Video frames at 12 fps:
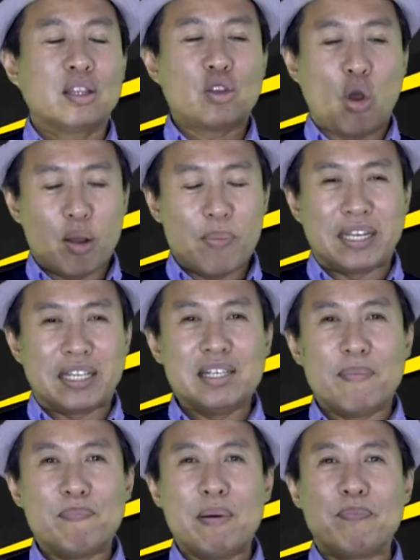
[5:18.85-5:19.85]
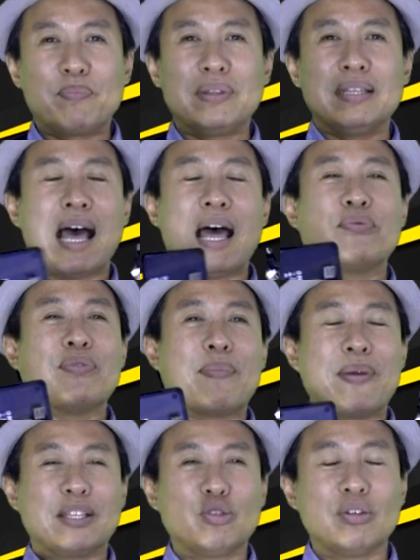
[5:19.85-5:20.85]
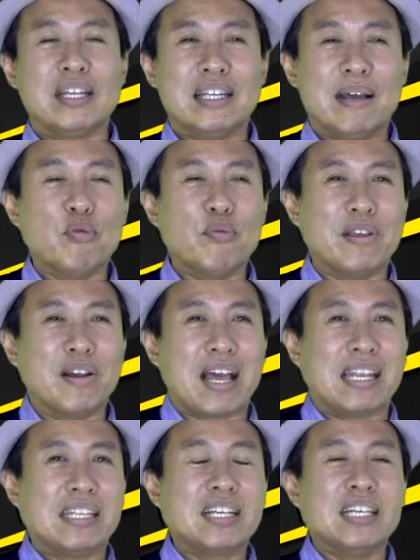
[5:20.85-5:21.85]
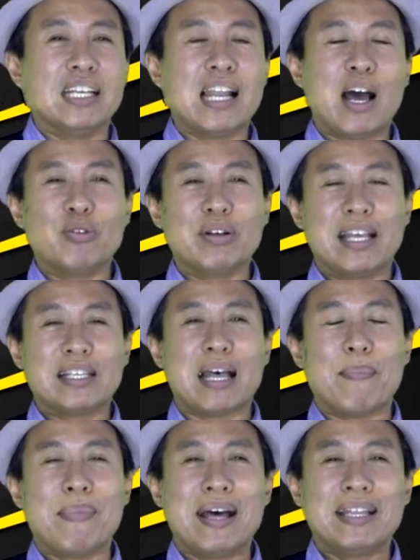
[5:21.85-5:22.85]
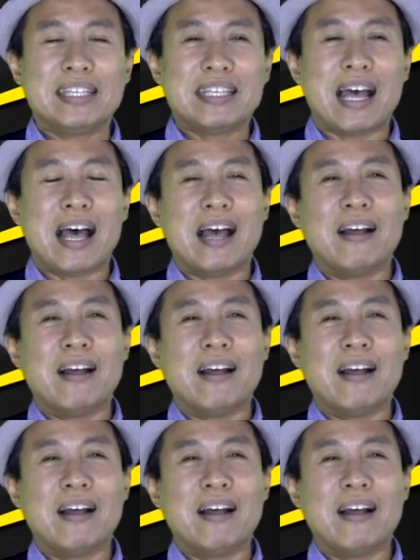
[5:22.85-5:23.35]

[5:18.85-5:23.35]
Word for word: ต่อเข้าไปในเครื่องปุ๊บอ่านไฟล์เพลงทีนและมุมเดียวกัน ถ้าเกิดเราเนี่ย สามารถที่จะ